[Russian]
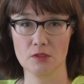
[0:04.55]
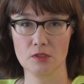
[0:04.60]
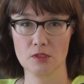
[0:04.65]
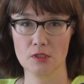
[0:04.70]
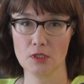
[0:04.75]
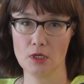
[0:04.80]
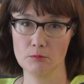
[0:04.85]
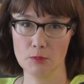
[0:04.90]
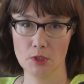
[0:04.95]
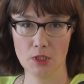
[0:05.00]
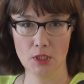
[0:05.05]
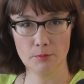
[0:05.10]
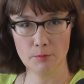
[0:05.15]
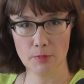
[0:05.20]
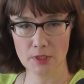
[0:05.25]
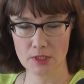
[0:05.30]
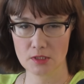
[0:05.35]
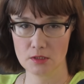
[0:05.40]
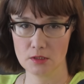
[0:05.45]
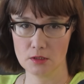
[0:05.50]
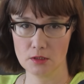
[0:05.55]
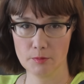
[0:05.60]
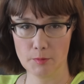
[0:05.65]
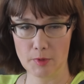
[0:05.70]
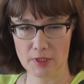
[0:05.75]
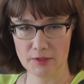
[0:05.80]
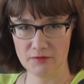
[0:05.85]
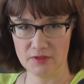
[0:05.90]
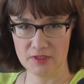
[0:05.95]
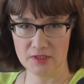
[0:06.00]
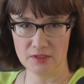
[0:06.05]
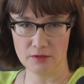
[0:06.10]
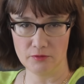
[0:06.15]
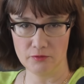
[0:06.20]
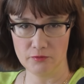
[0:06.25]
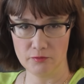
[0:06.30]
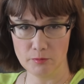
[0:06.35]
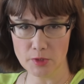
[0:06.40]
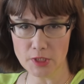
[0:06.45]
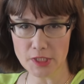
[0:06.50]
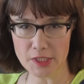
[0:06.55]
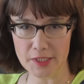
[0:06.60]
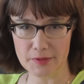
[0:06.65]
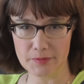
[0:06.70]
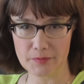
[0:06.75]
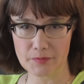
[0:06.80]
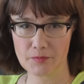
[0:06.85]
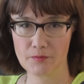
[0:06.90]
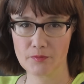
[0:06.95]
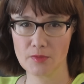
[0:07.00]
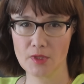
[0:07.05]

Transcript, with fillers: самых опасных профессий в мире,